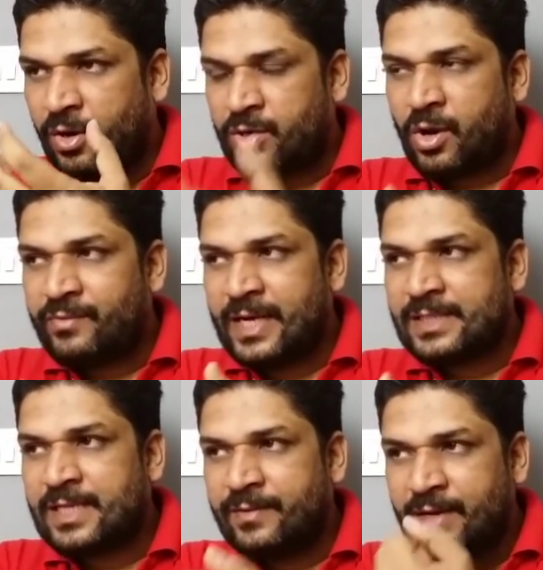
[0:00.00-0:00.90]
और
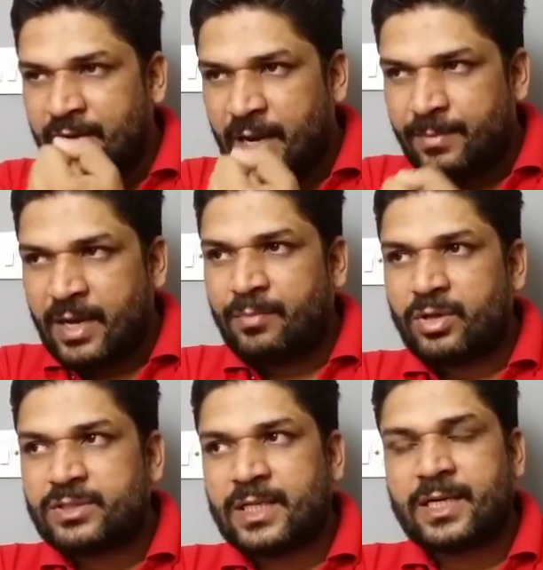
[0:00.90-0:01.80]
कॉन्फिडेंस लेवल अगर आपका
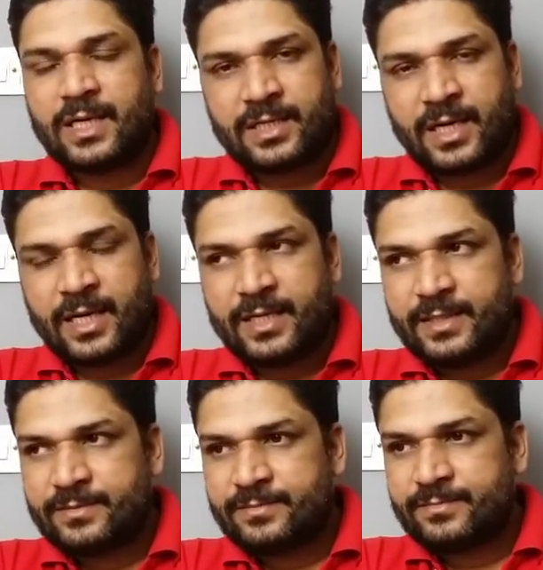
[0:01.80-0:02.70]
बहुत ज़्यादा घट रहा
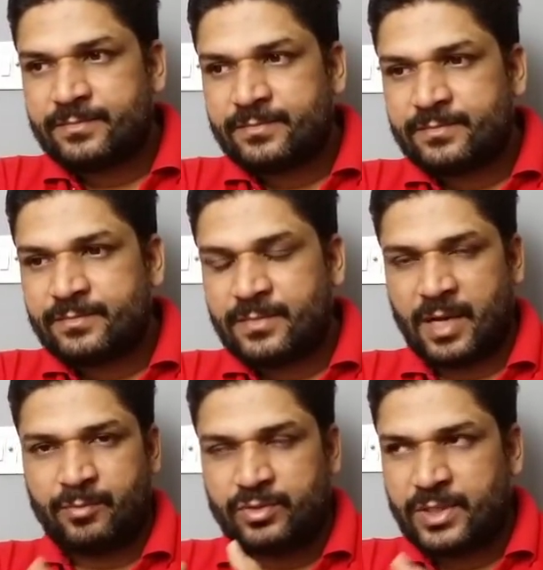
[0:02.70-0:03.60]
है
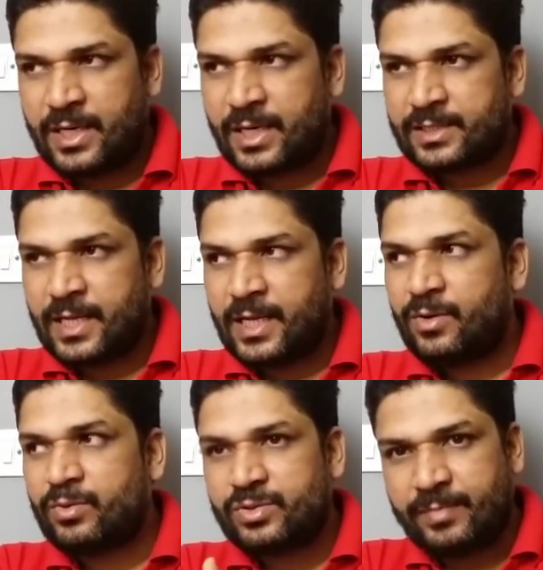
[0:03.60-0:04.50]
आपको डर लगता है
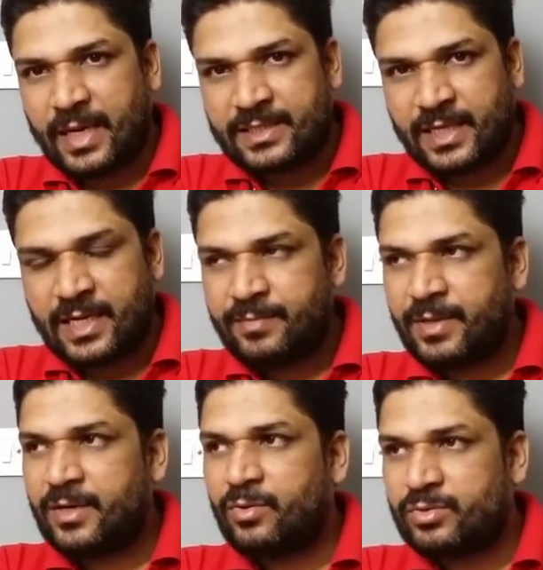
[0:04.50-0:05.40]
लोगों से बात करने
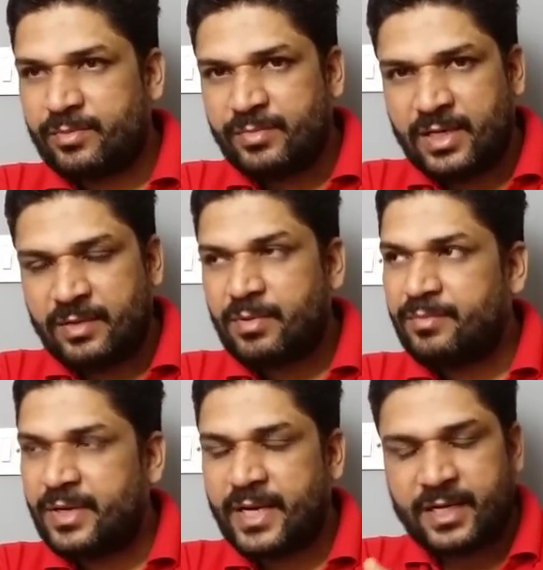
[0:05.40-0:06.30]
में लोगों से मिलने में
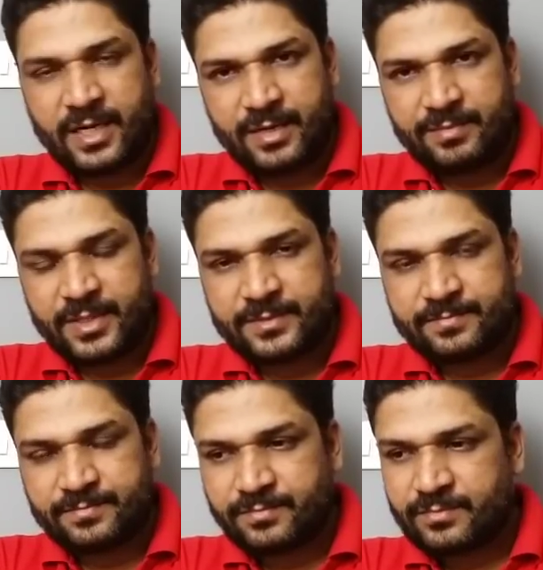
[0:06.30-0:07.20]
मीटिंग करने में
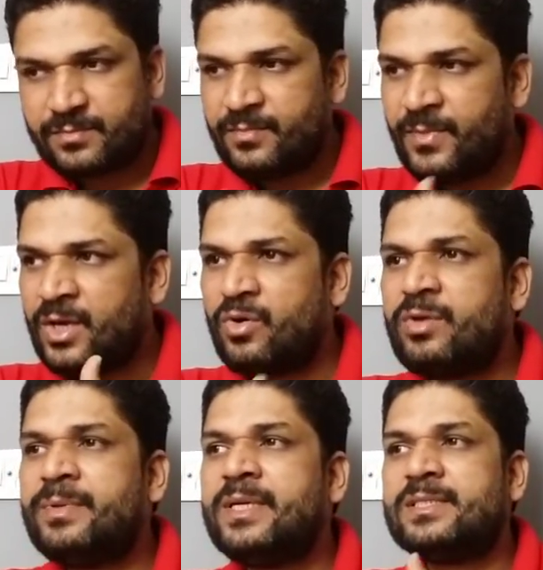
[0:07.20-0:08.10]

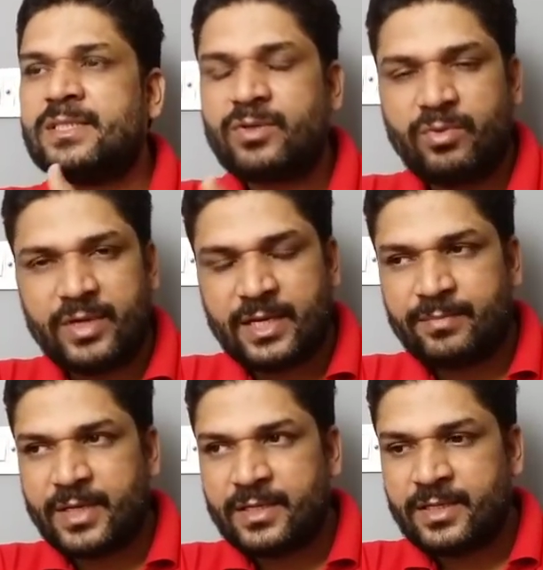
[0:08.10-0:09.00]
कोई भी डिसीजन को लेने
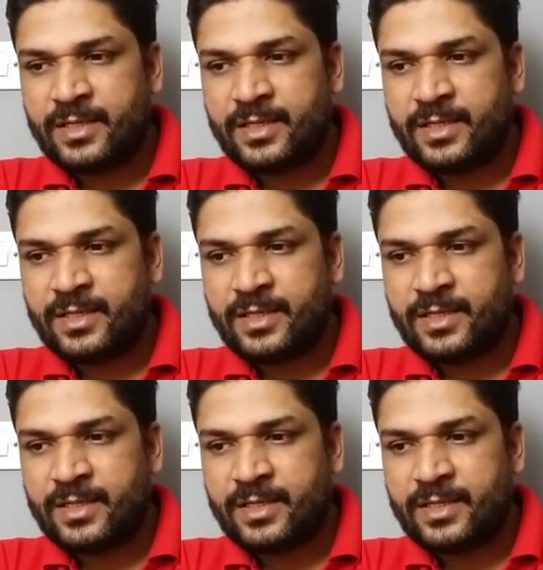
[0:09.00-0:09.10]
में